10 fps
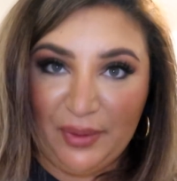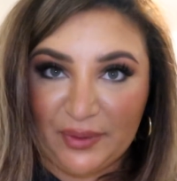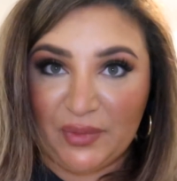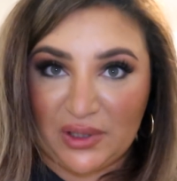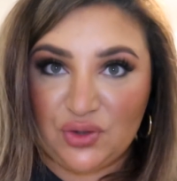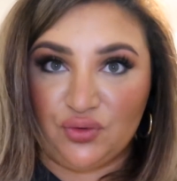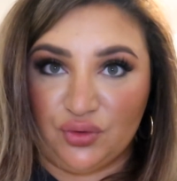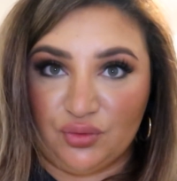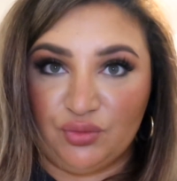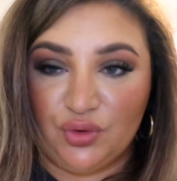kapatmak
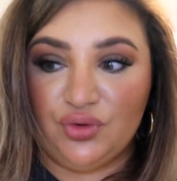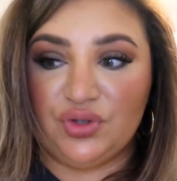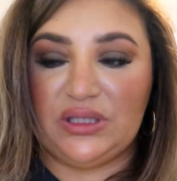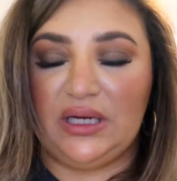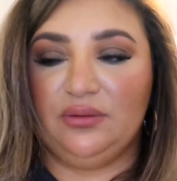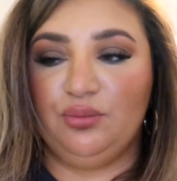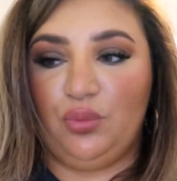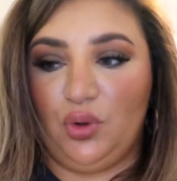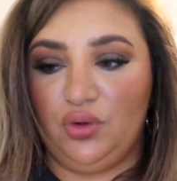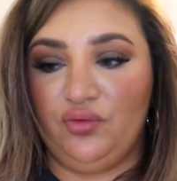istiyorum. O
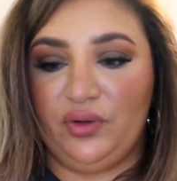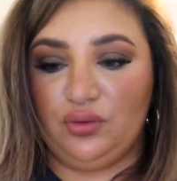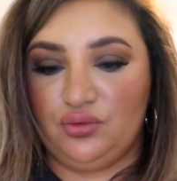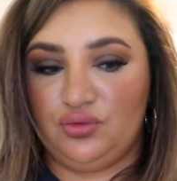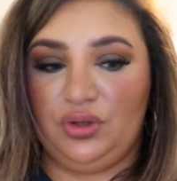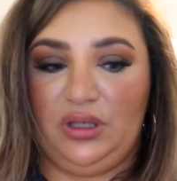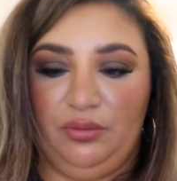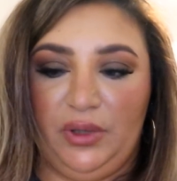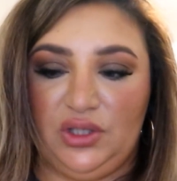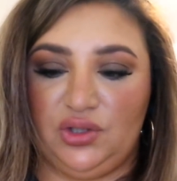yüzden bol ve uzun
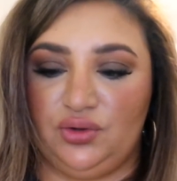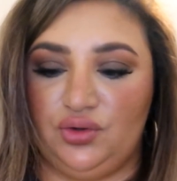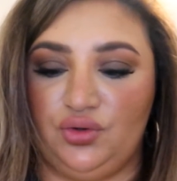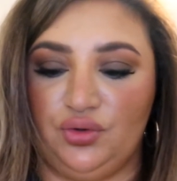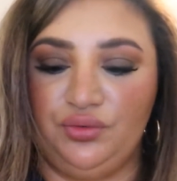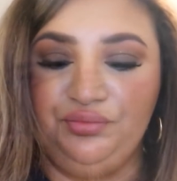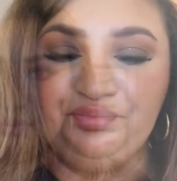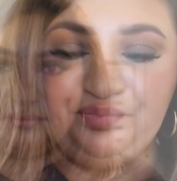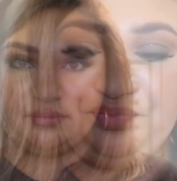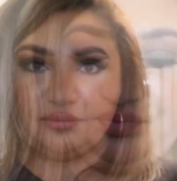giymeye çalışıyorum.
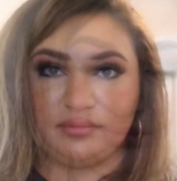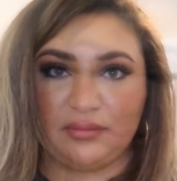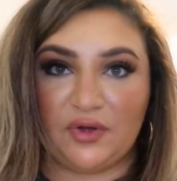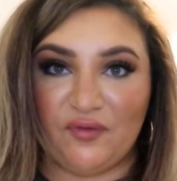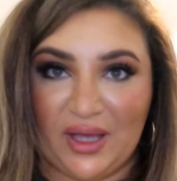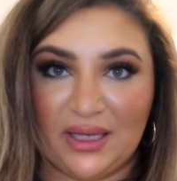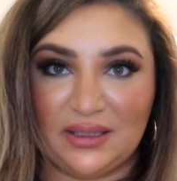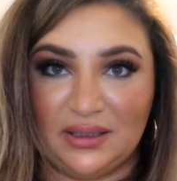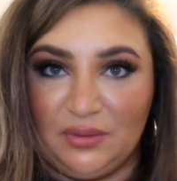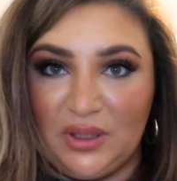
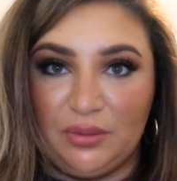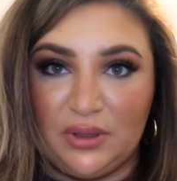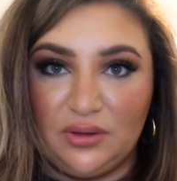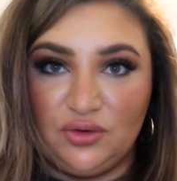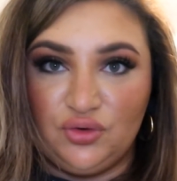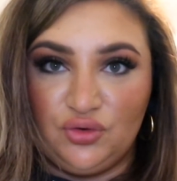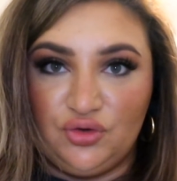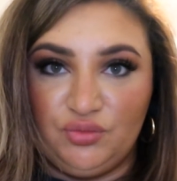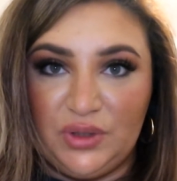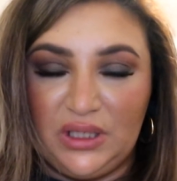Ve dediğim gibi şu
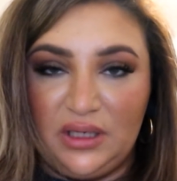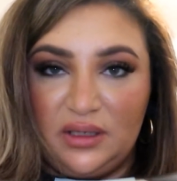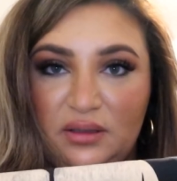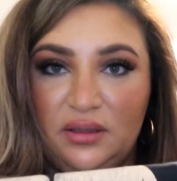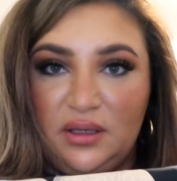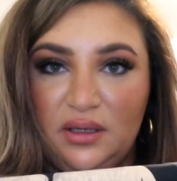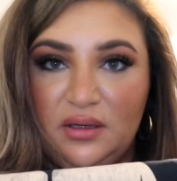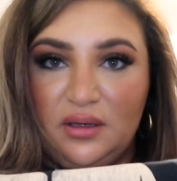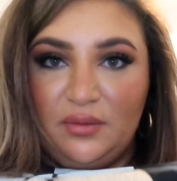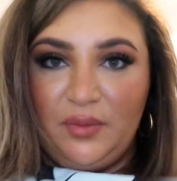üstümdeki
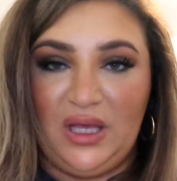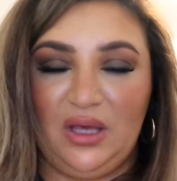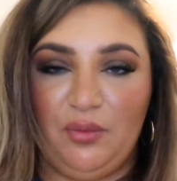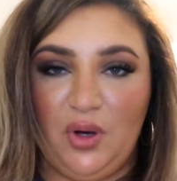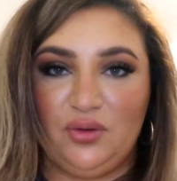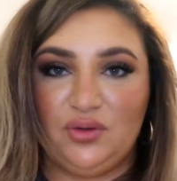Mickey